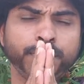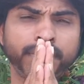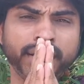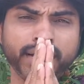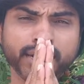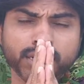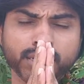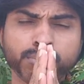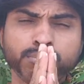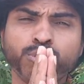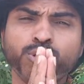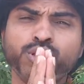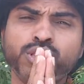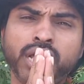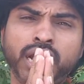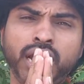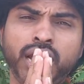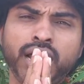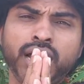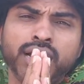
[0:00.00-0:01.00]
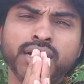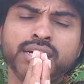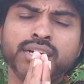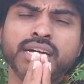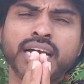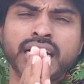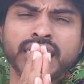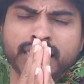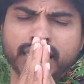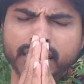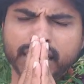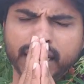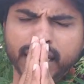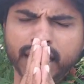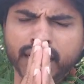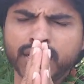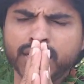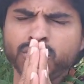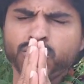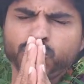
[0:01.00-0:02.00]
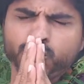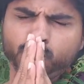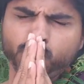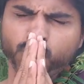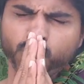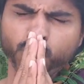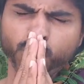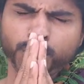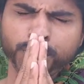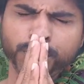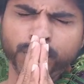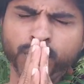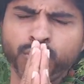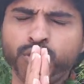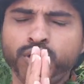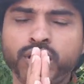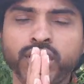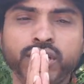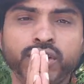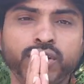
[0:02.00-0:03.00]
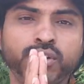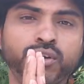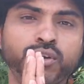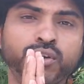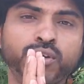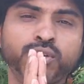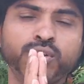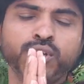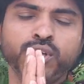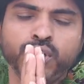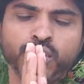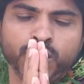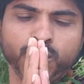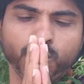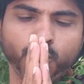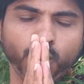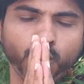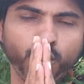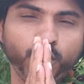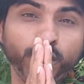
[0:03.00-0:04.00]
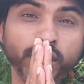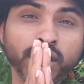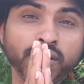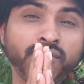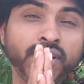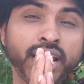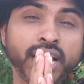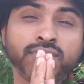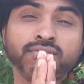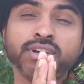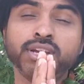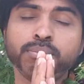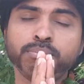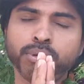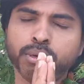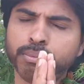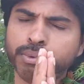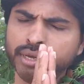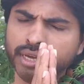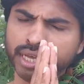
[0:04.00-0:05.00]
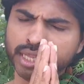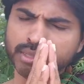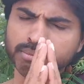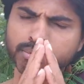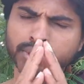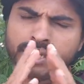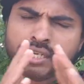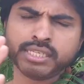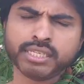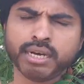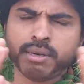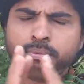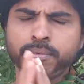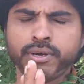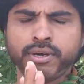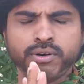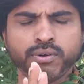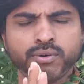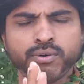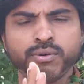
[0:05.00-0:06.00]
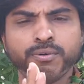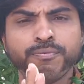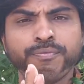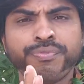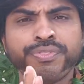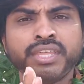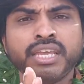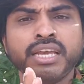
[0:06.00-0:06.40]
பார்க்கும்போதெல்லாம் அந்த நிலை தூய்மையோடு இருக்கணும் உங்களுடைய வரவேற்பு அப்படிங்கிறது மிகச்சிறப்பாக இருக்கணும்